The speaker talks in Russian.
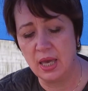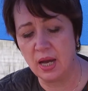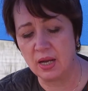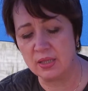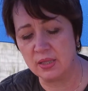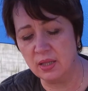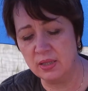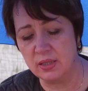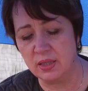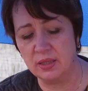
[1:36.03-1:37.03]
и
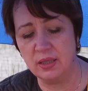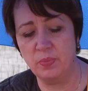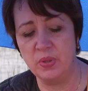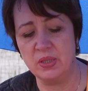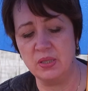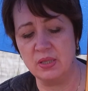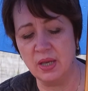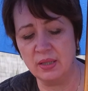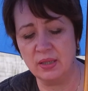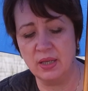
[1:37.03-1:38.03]
оказалось их на
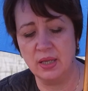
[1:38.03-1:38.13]
50